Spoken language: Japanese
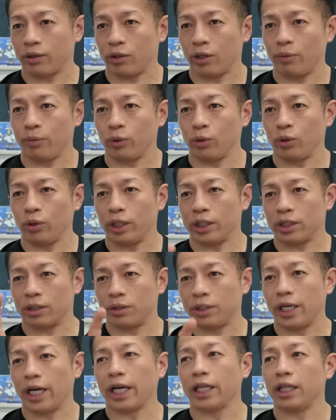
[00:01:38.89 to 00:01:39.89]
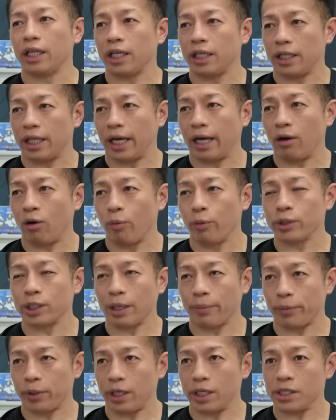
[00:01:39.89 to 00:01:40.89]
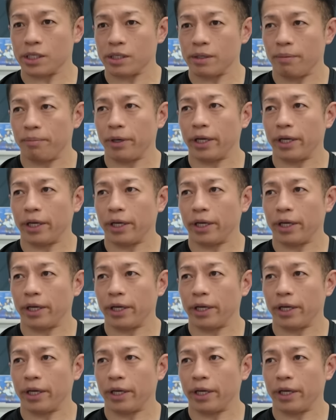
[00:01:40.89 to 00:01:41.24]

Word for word: ていうもので作り上げてきたホモ・サピエンス、